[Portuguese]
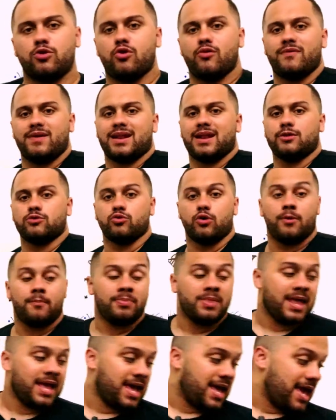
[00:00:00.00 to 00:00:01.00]
governador.
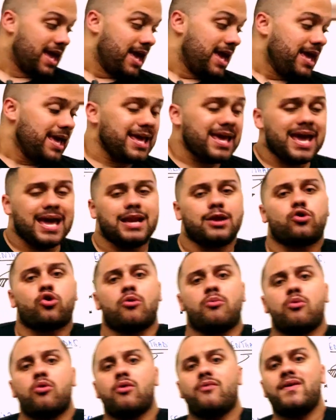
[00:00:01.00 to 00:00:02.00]
E ele,
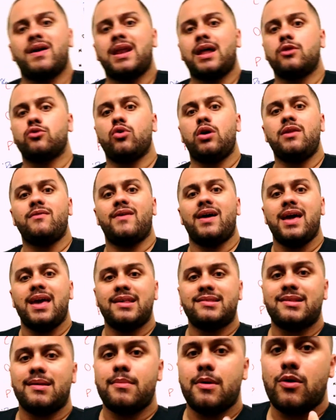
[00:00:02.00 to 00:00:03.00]
como governador, ele vai
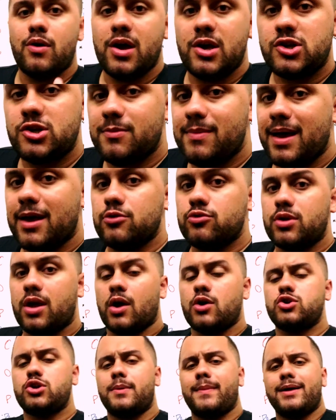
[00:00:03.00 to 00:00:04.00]
receber um regimento que
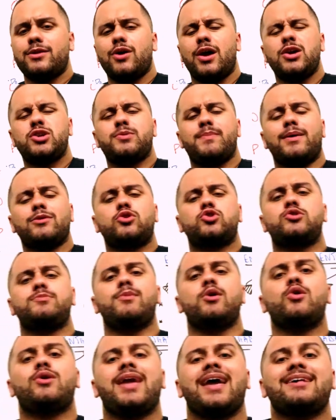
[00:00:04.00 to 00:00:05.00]
é o chamado Regimento de
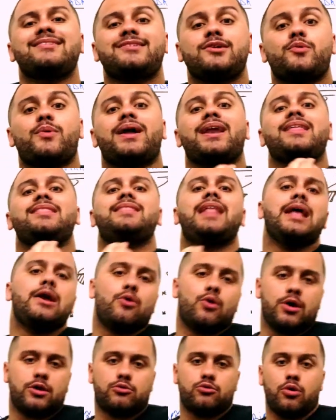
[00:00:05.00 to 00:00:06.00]

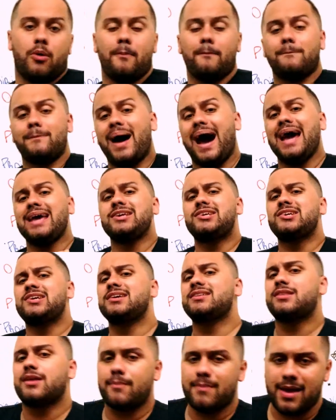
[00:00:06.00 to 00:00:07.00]
1548, mas
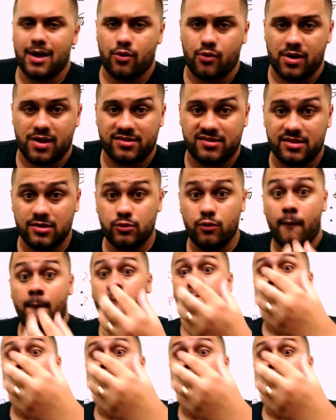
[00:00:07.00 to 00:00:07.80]
que também é conhecido